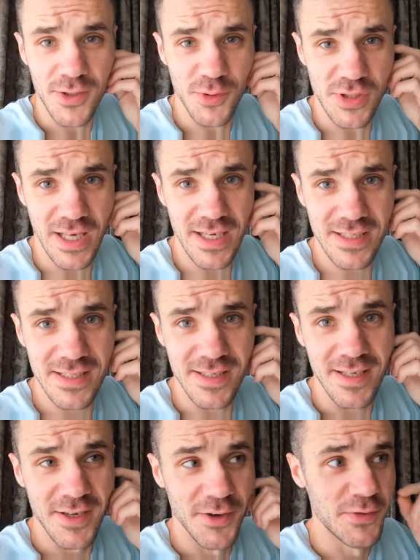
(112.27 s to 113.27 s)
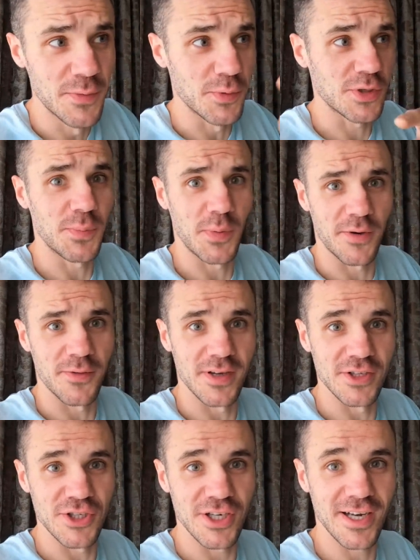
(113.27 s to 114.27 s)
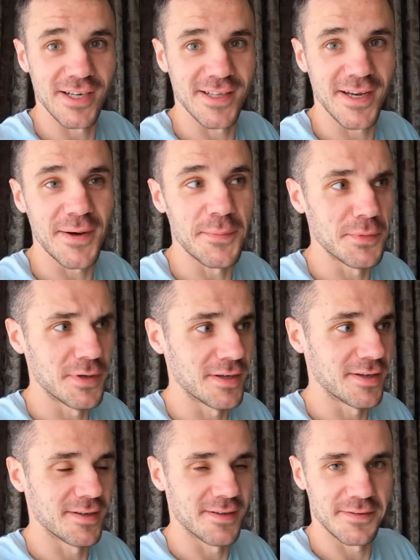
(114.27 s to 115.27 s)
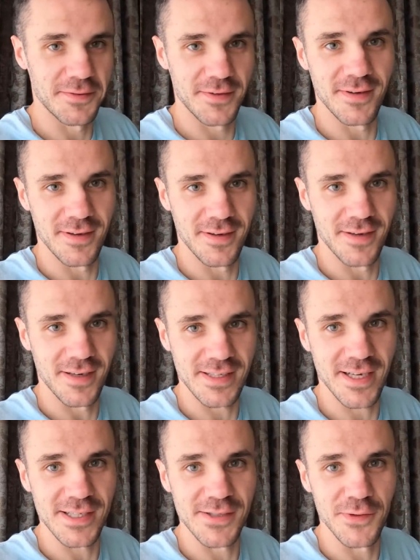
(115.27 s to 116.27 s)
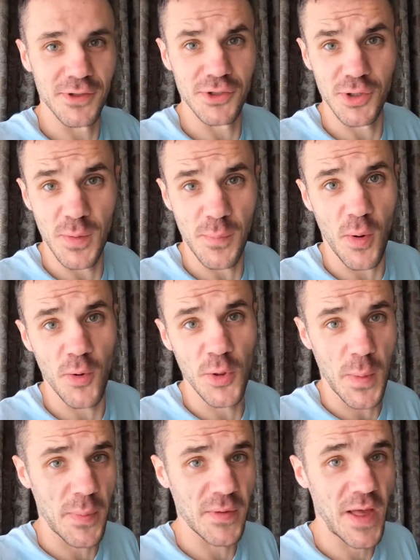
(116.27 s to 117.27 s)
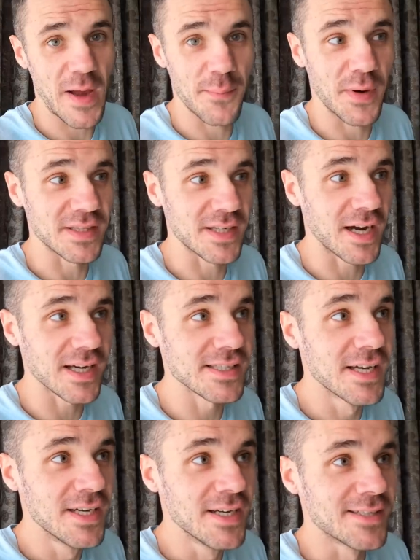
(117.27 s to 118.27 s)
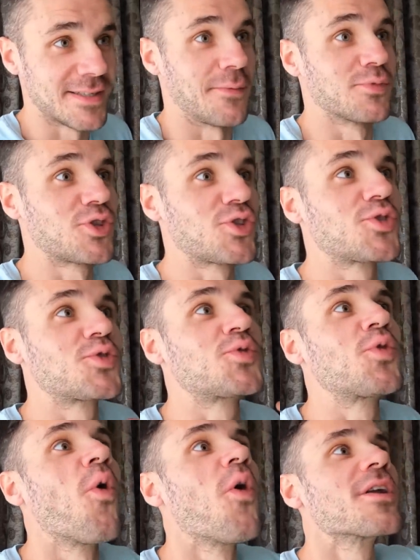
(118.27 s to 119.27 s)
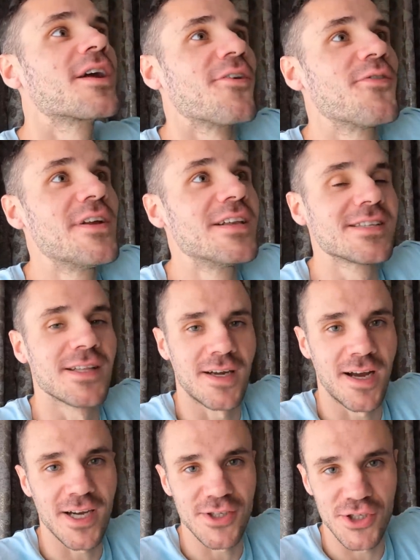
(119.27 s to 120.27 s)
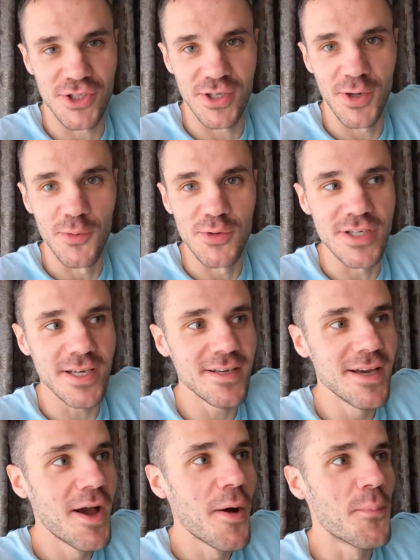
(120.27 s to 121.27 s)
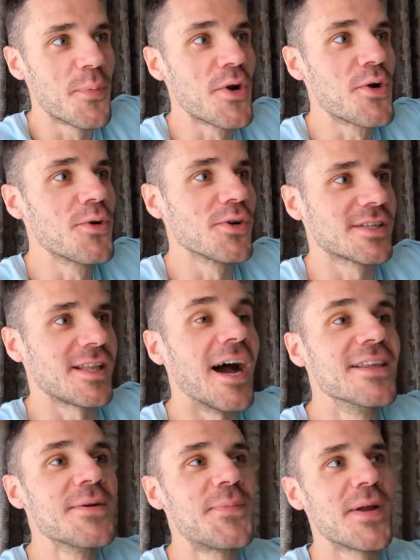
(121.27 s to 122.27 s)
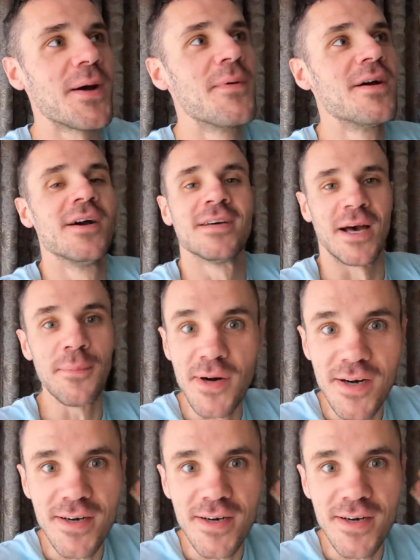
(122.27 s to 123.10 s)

А то, знаете, выпуск про ВНЖ, когда мы рассказывали, что мы, походу, попадаем по отказ, там столько вылезло какашечных людей, просто они прям там